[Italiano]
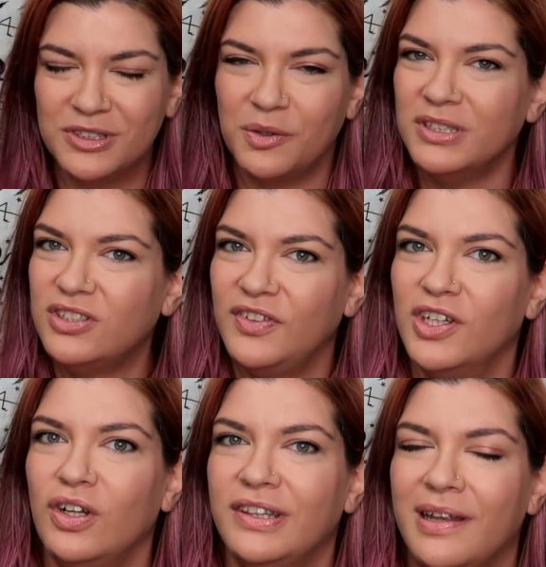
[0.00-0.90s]
tutti, questo
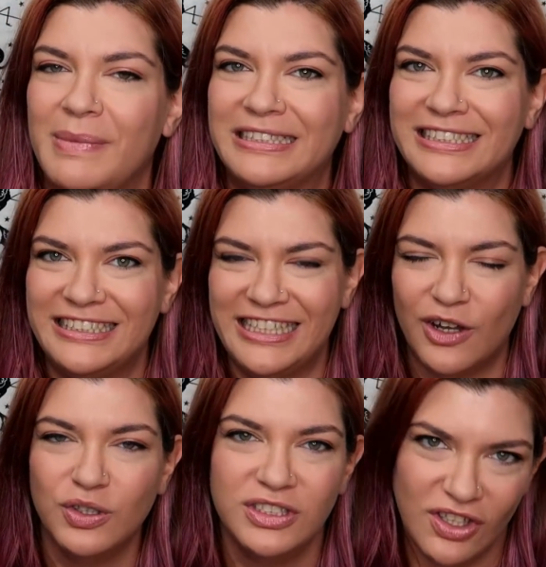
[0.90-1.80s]
video del mese di
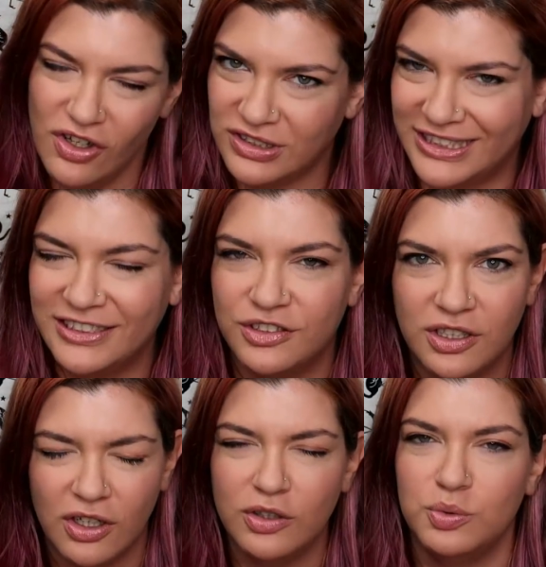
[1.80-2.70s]
agosto, senza
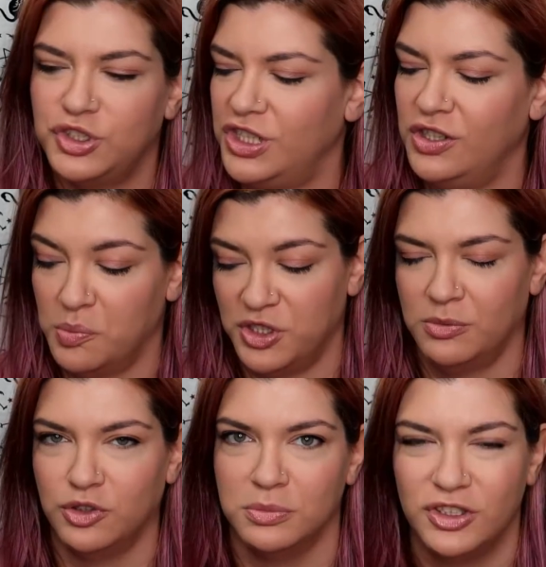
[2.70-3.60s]
ulteriori reduci,
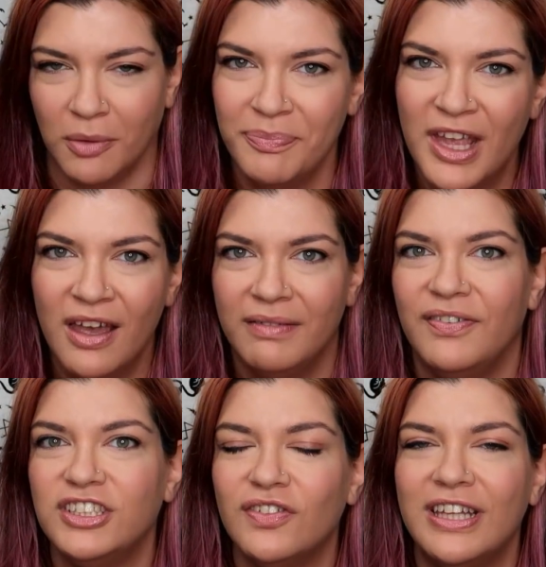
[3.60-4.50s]
incominciamo subito.
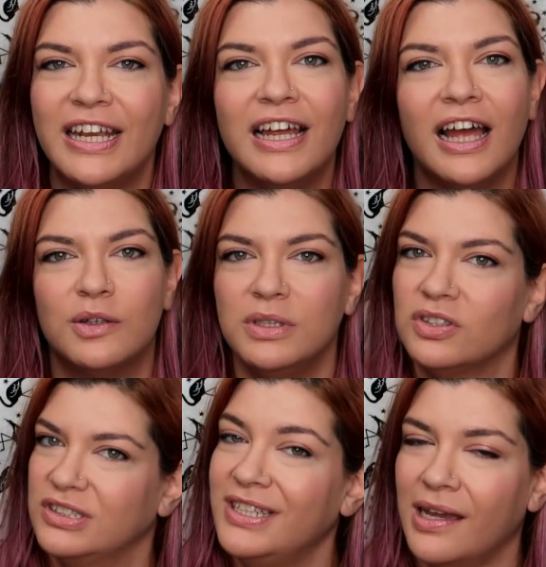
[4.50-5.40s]
Vi faccio vedere alcune
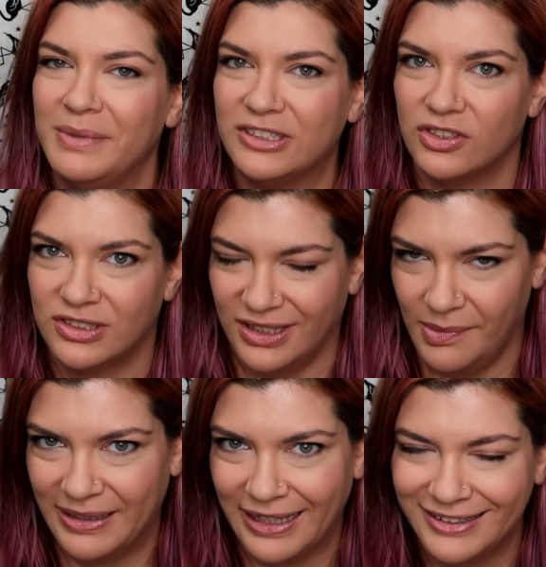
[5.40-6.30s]
cosine che mi sono
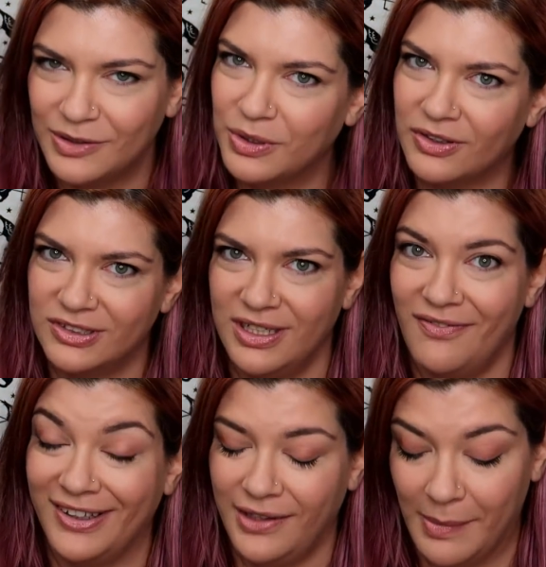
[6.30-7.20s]
state mandate, alcune
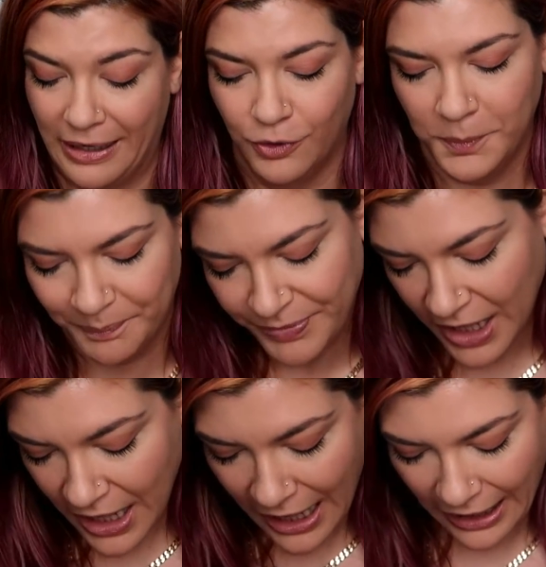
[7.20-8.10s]
cosine fatte a mano.
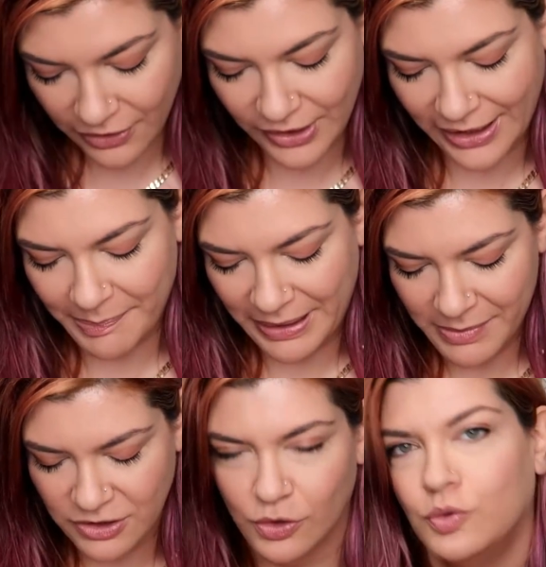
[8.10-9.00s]
Allora, le
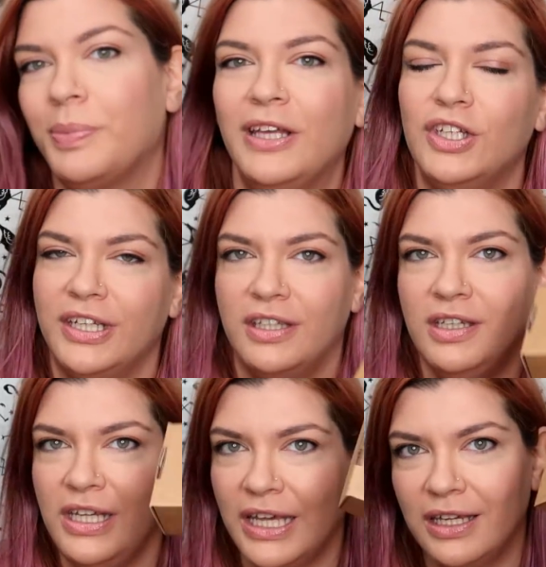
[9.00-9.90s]
prime sono un paio di
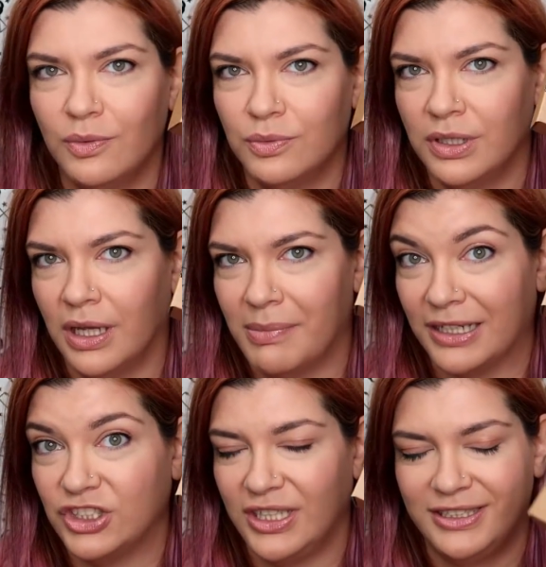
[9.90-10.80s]
orecchini e un
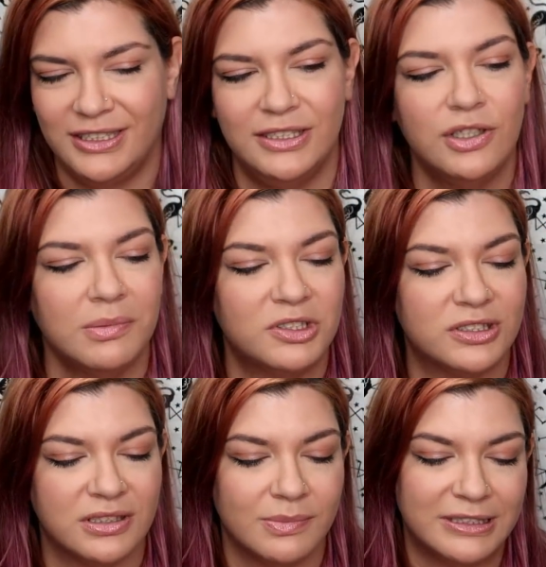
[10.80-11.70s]
braccialettino che mi
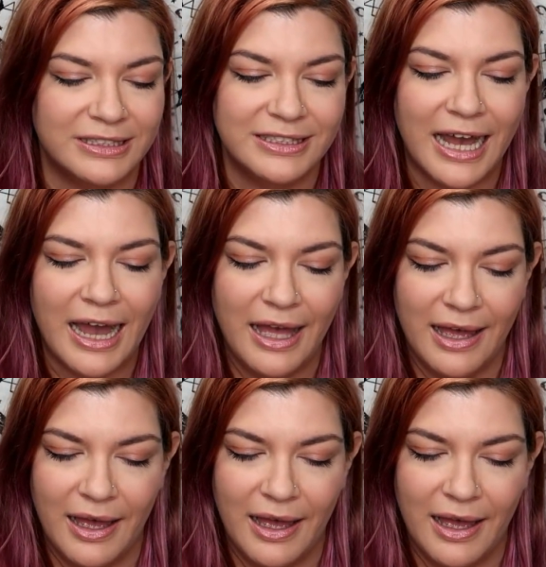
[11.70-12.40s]
sono state mandate da